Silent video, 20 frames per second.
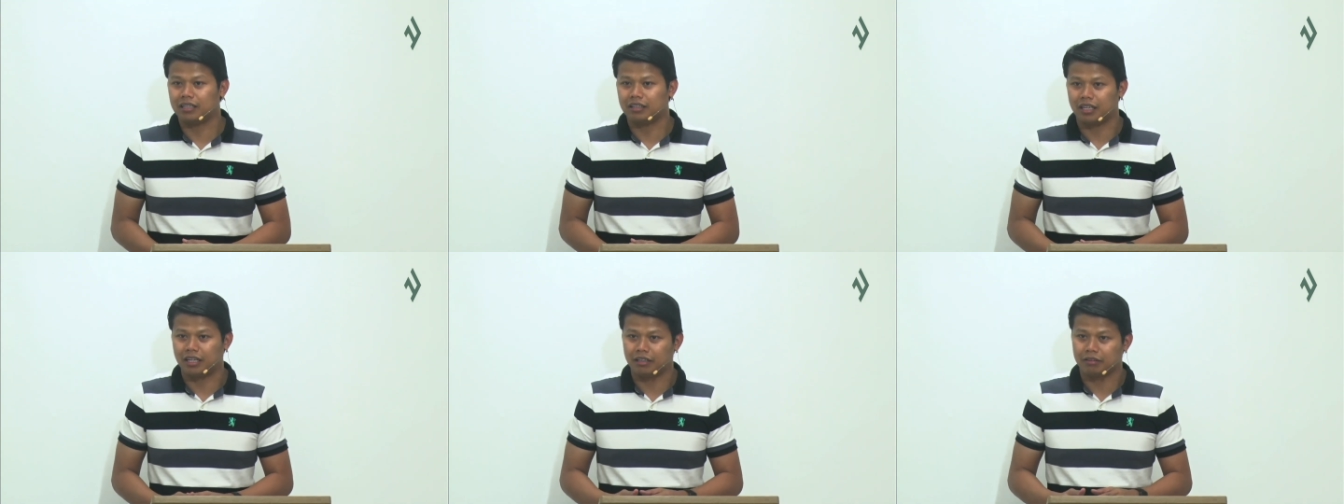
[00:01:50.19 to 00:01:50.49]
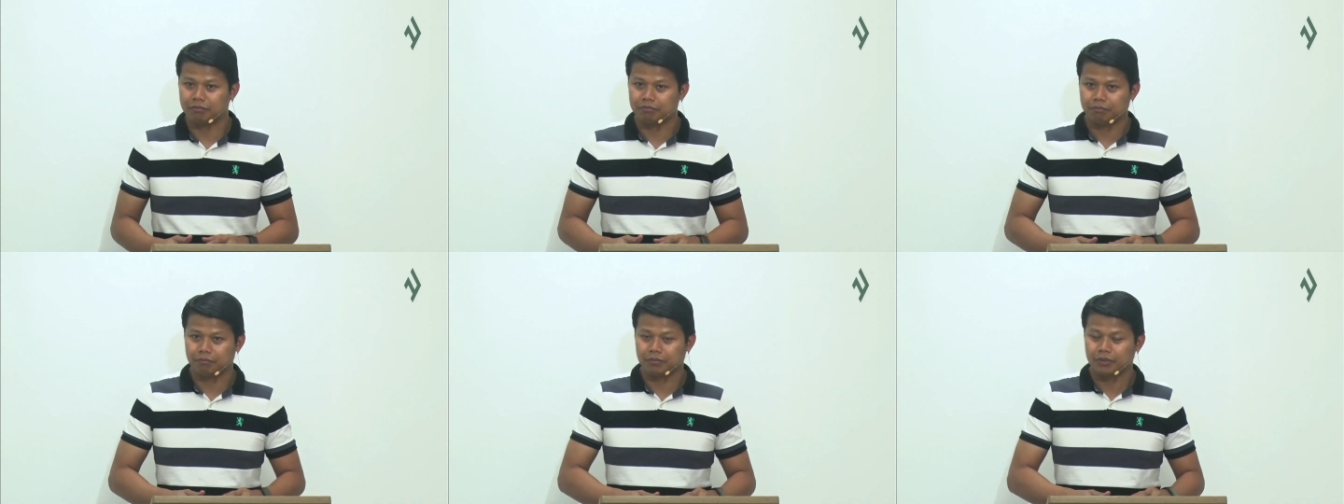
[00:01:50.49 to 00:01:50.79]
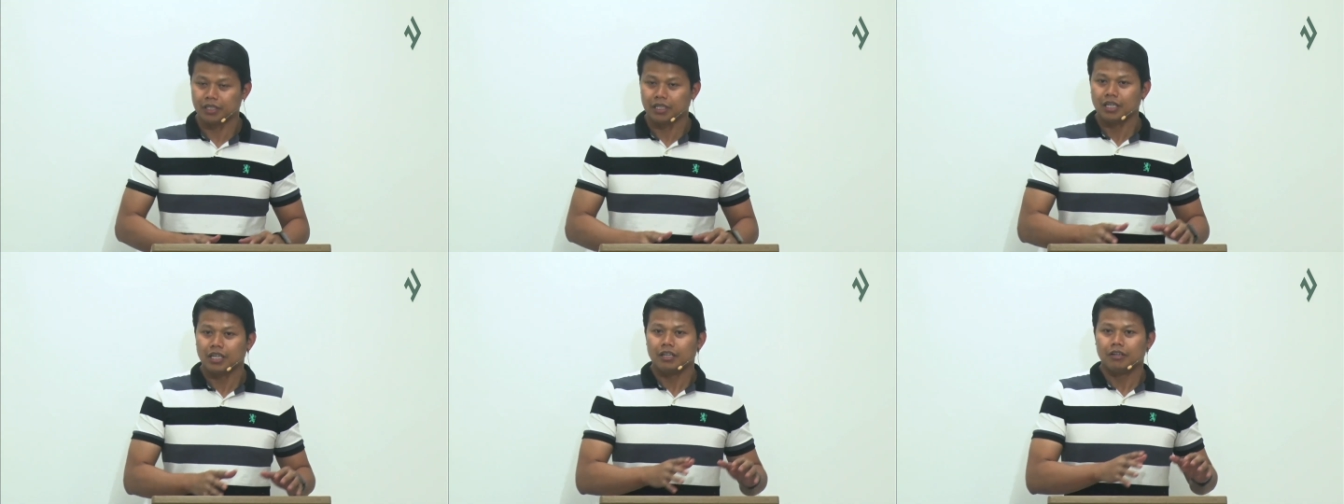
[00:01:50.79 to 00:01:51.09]
uh,
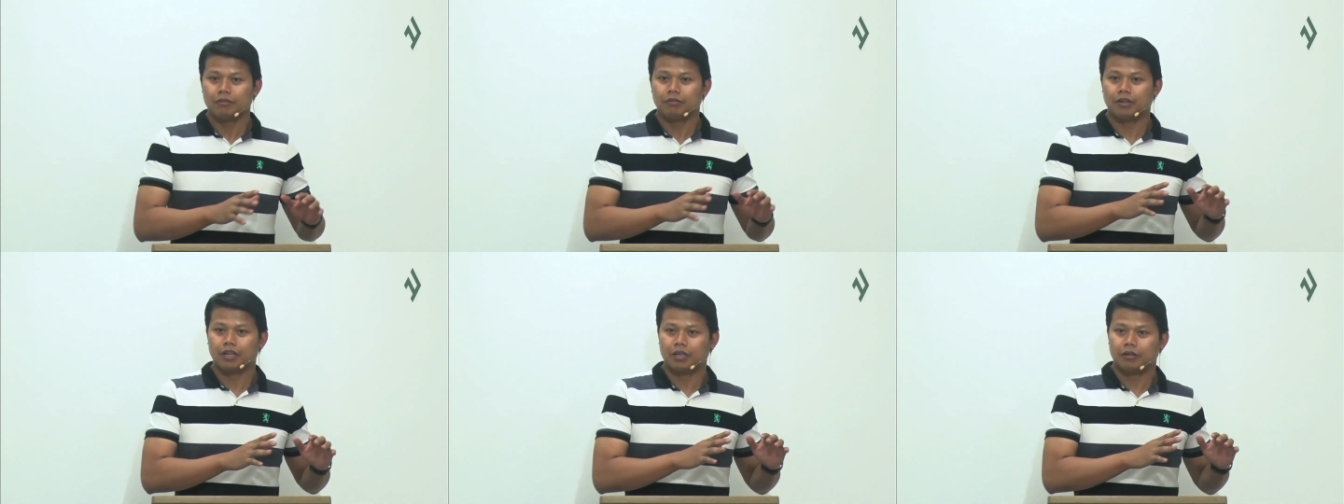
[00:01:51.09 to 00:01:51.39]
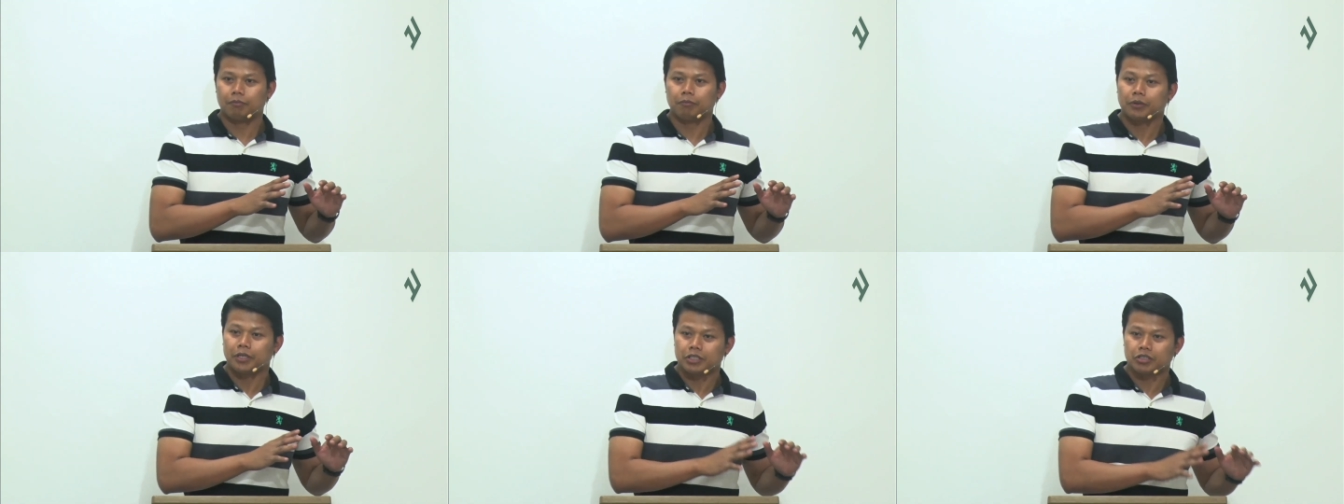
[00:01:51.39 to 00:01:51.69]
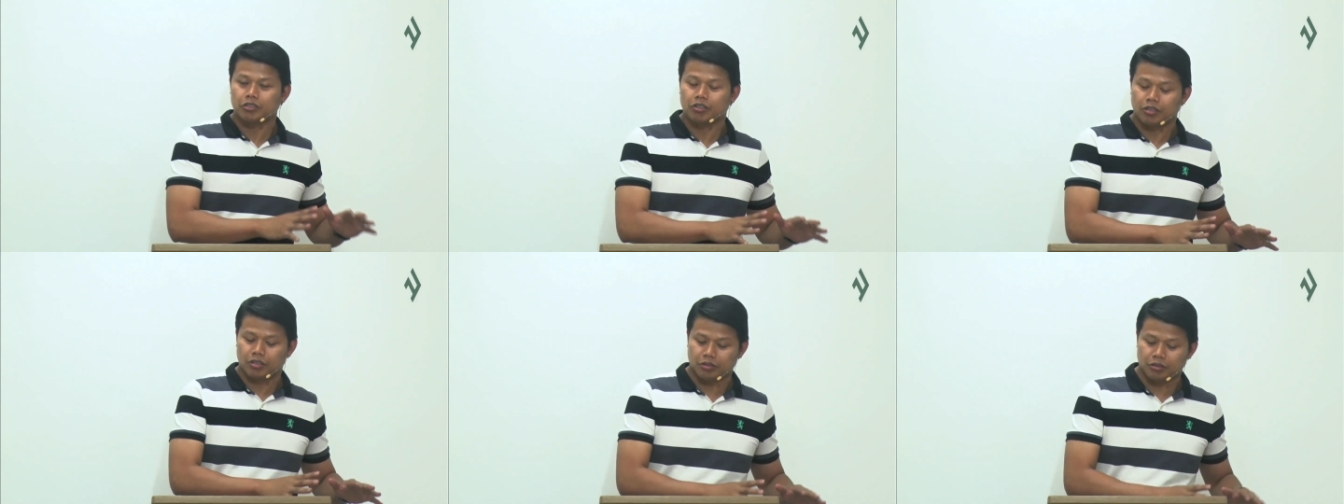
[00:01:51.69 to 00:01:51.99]
uh,
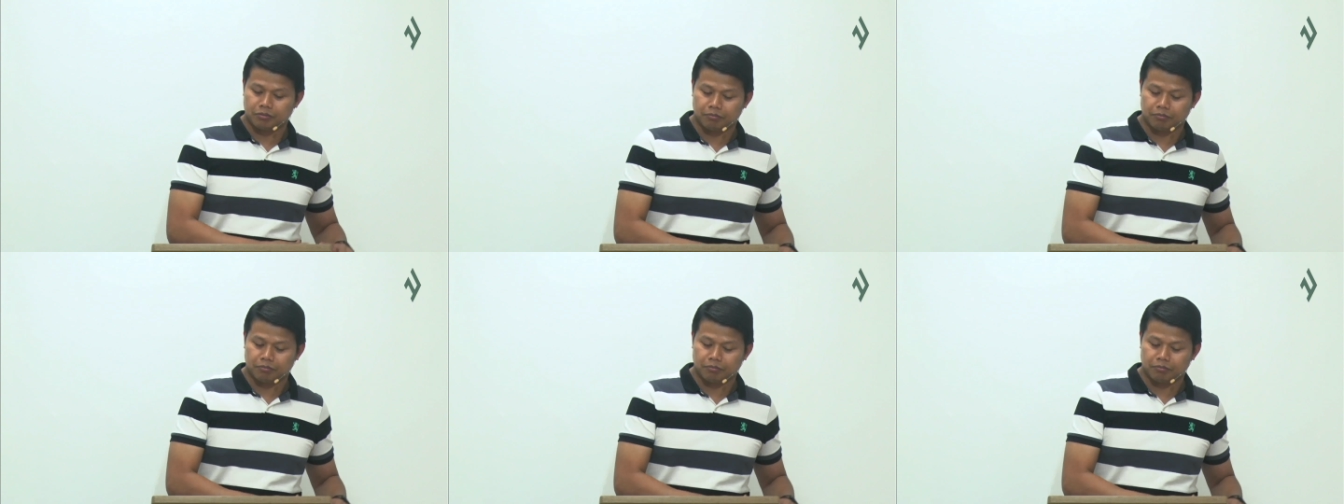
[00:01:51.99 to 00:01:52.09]
perso-